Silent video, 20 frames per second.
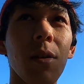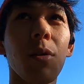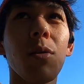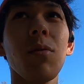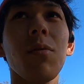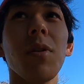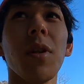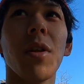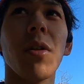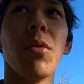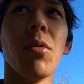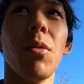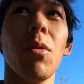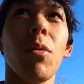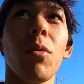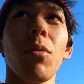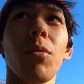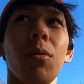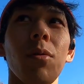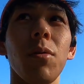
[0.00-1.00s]
9人の
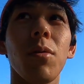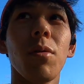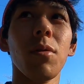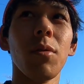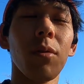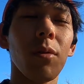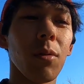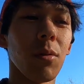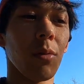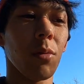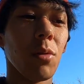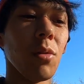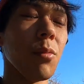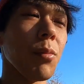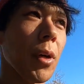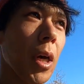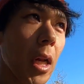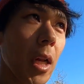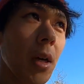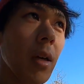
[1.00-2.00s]

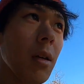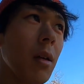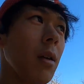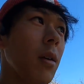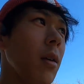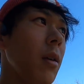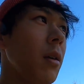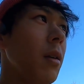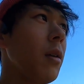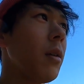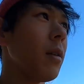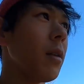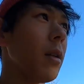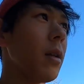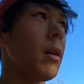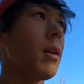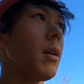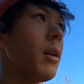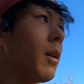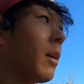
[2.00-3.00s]
グループかな
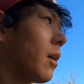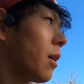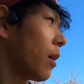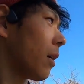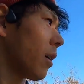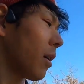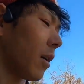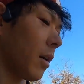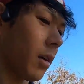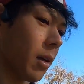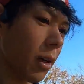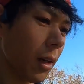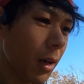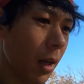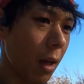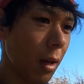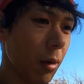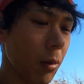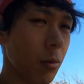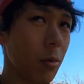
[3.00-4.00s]
で
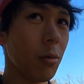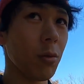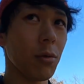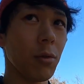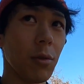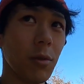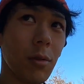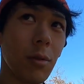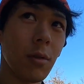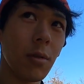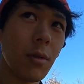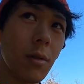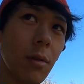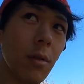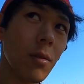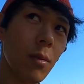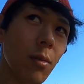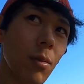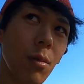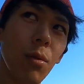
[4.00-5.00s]
韓国
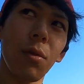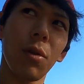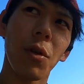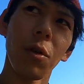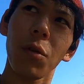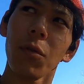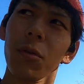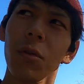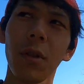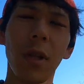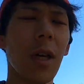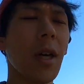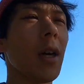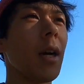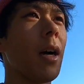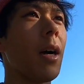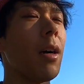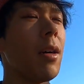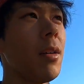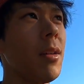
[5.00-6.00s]
と日本のなん
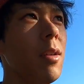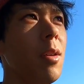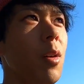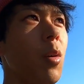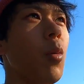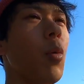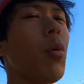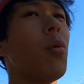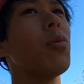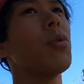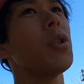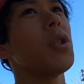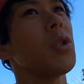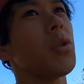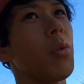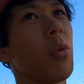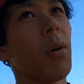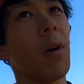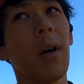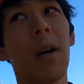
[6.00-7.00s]
か
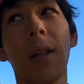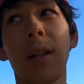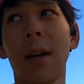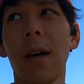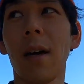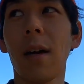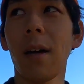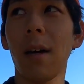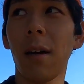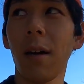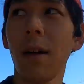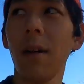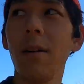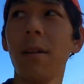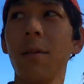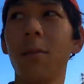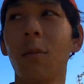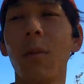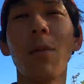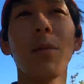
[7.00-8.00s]
オーディションかなんか
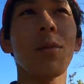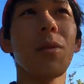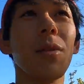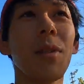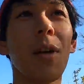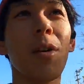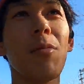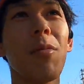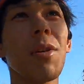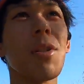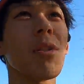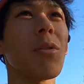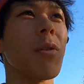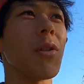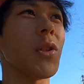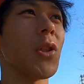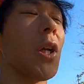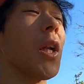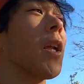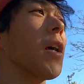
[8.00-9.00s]
もうそんな詳しく
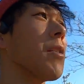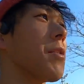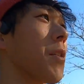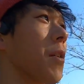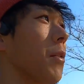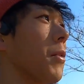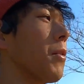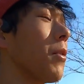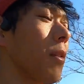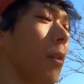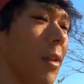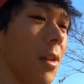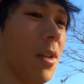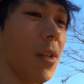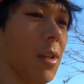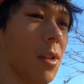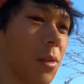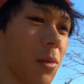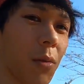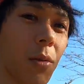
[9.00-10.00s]
は知らないんですけど
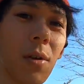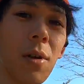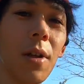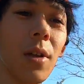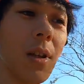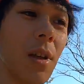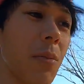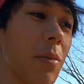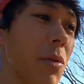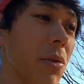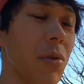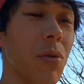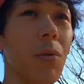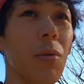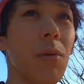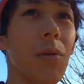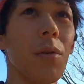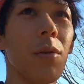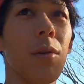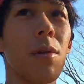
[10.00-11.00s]
それからデビュー
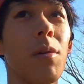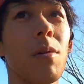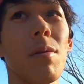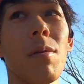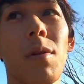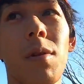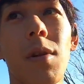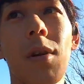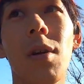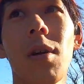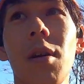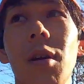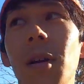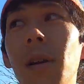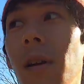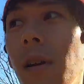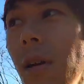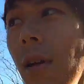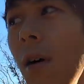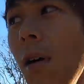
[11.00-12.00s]
するって言ってて
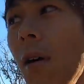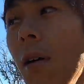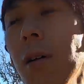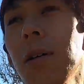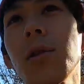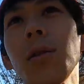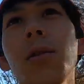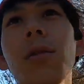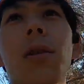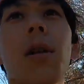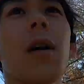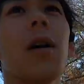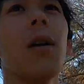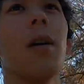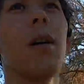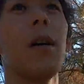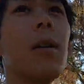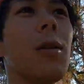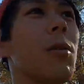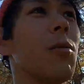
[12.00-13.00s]
あそうなん
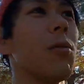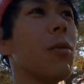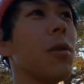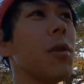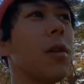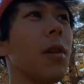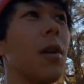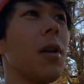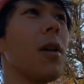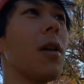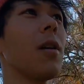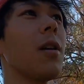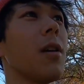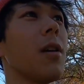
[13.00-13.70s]
やと思って